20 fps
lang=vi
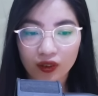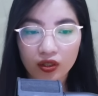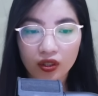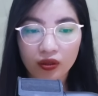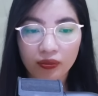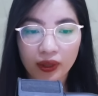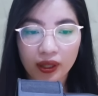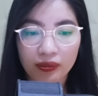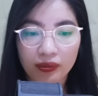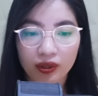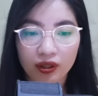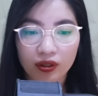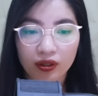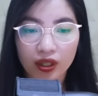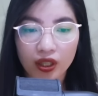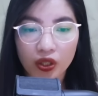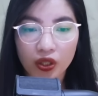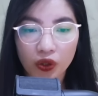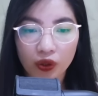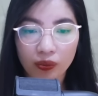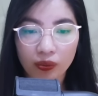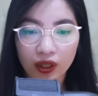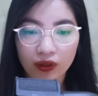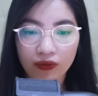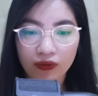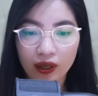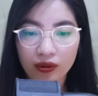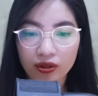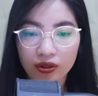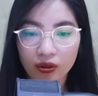Như mỉm cười rồi
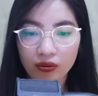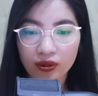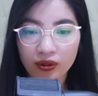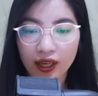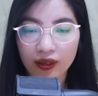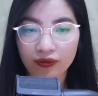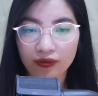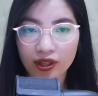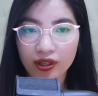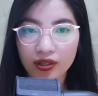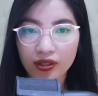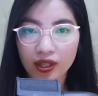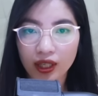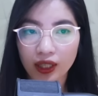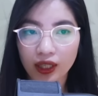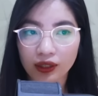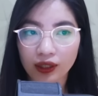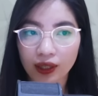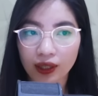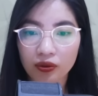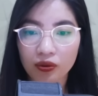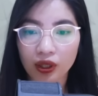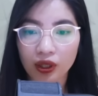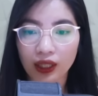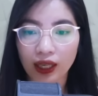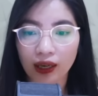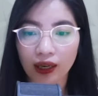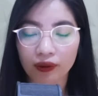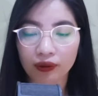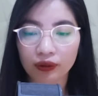bước vào trong nhà vệ sinh thay
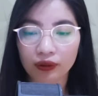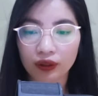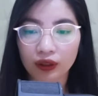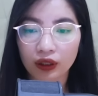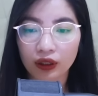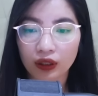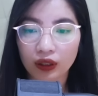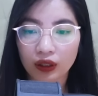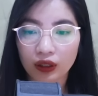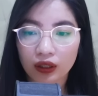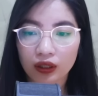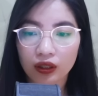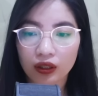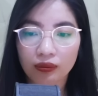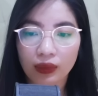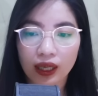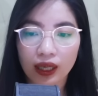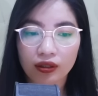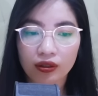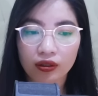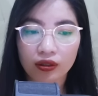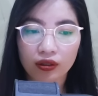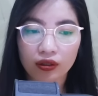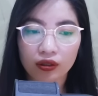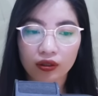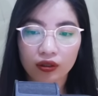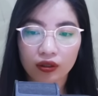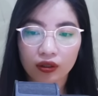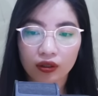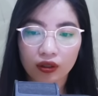quần áo. Nhưng mà
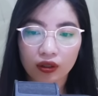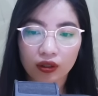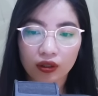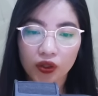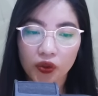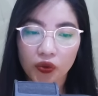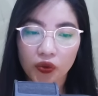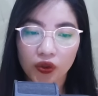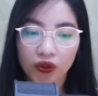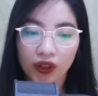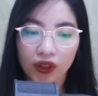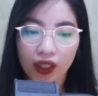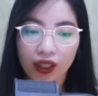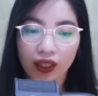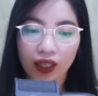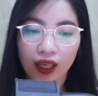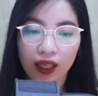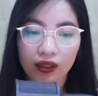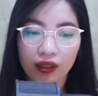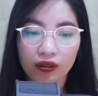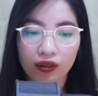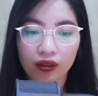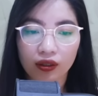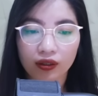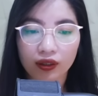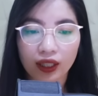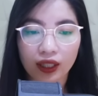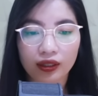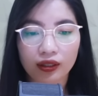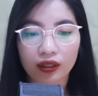Như cũng có thể nghe
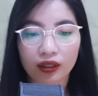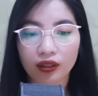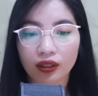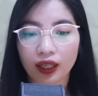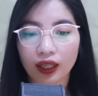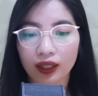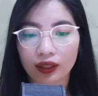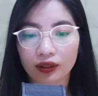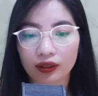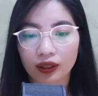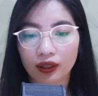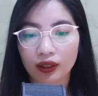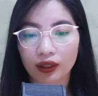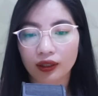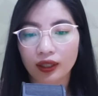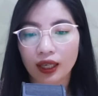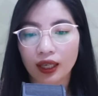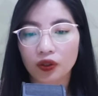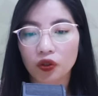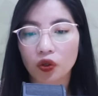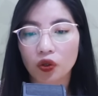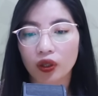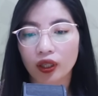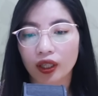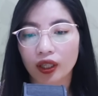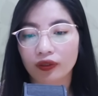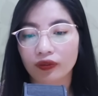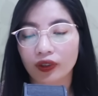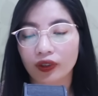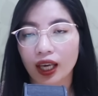được cái tiếng anh đang đùa
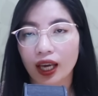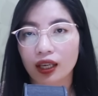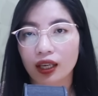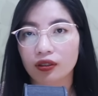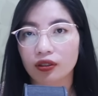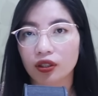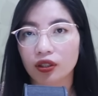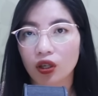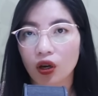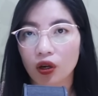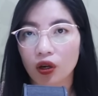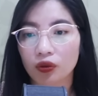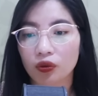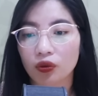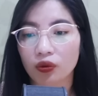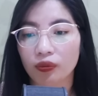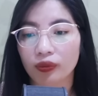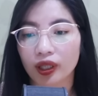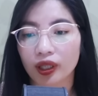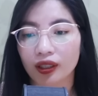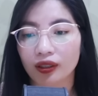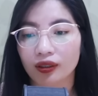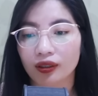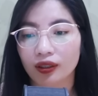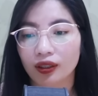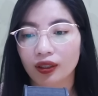nghịch với hai đứa con của mình.